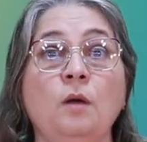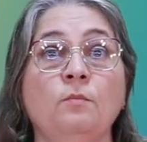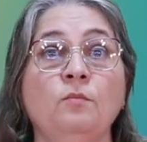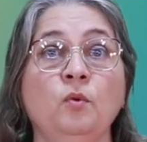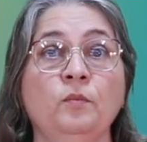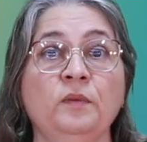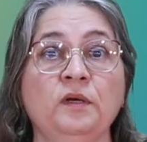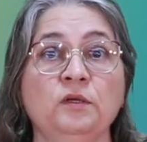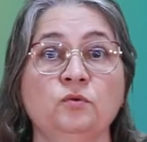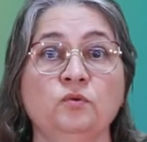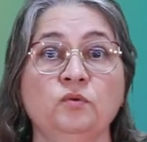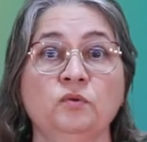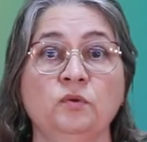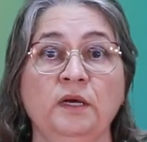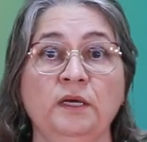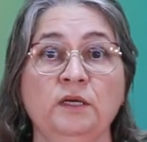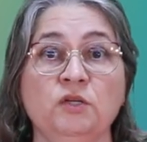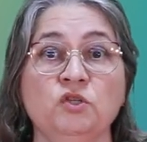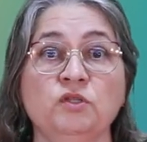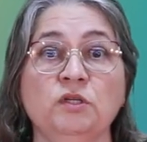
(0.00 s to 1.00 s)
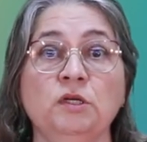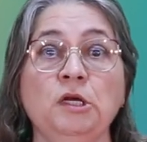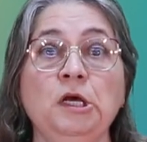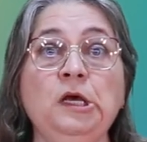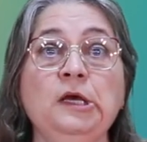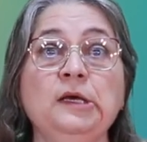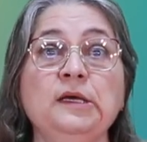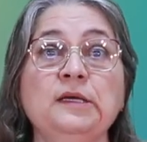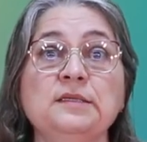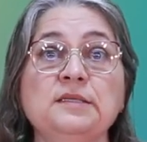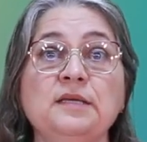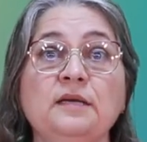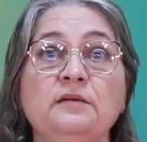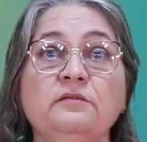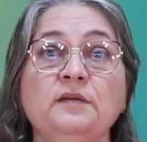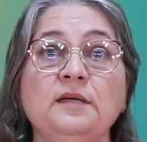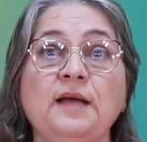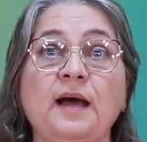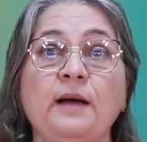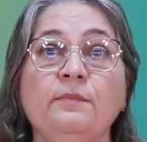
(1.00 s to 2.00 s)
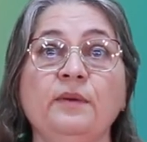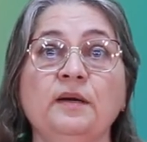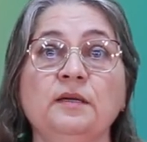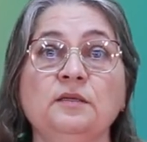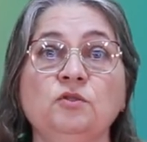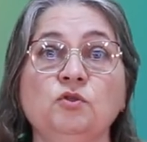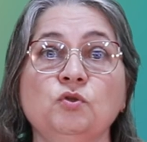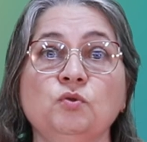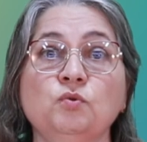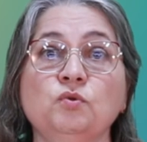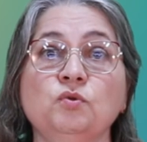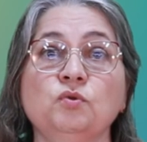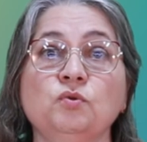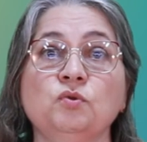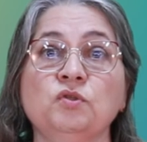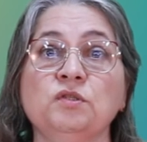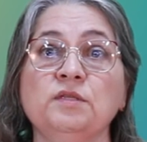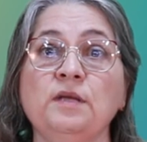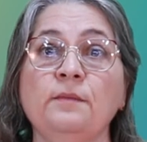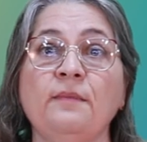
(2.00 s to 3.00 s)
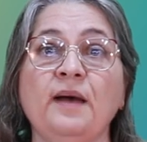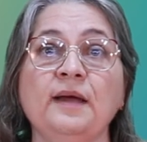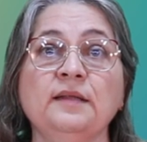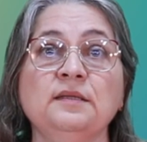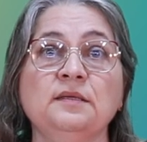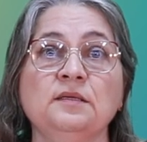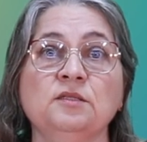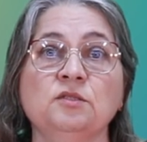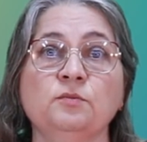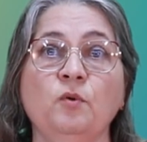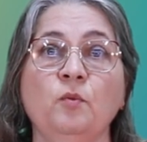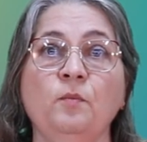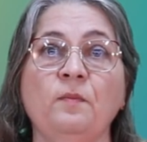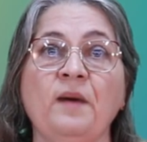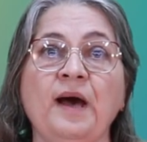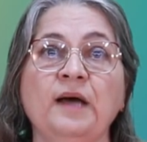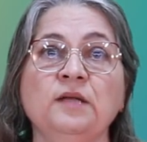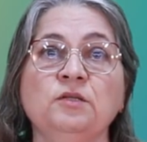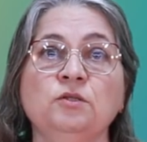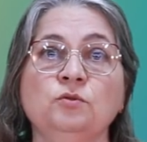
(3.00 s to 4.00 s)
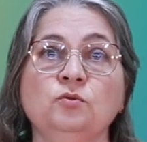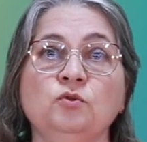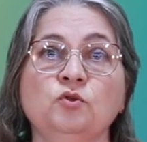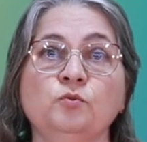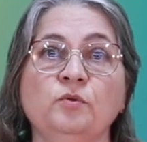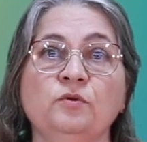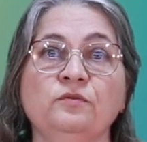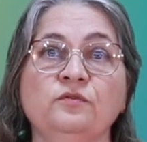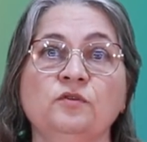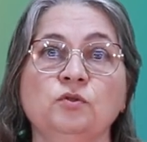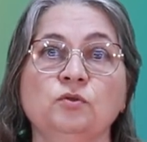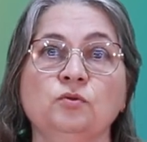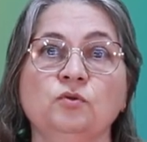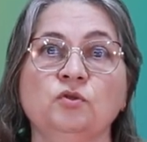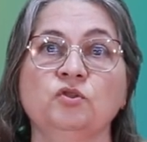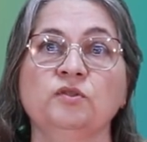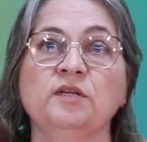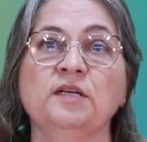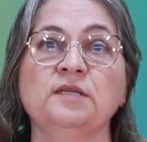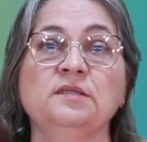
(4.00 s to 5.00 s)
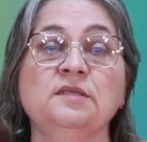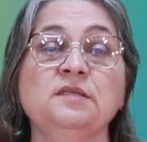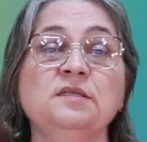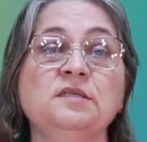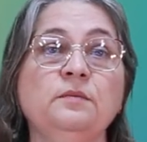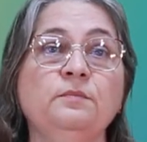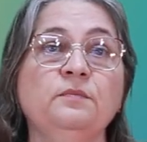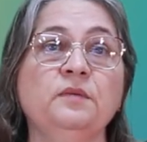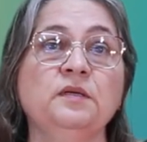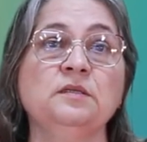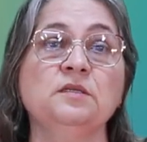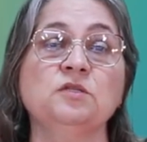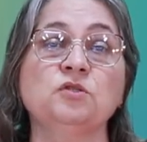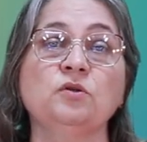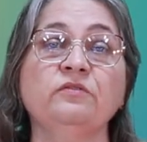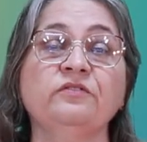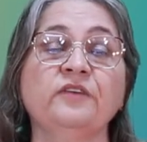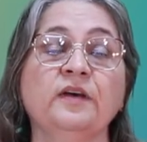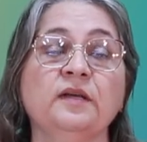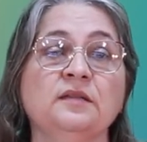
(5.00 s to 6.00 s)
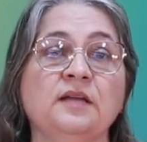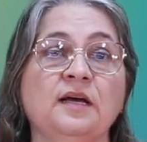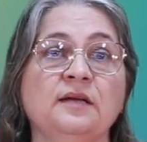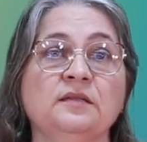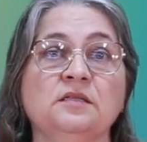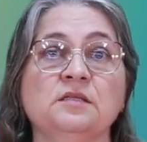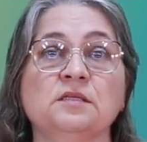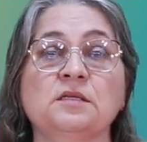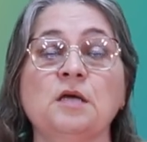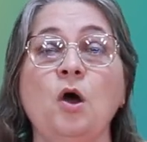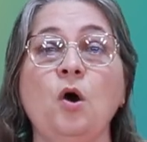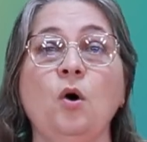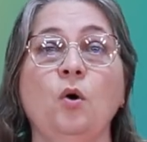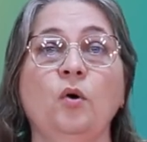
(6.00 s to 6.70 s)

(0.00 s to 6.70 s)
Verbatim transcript: momento este que servirá para discussões temáticas por parte dos professores das disciplinas ofertadas,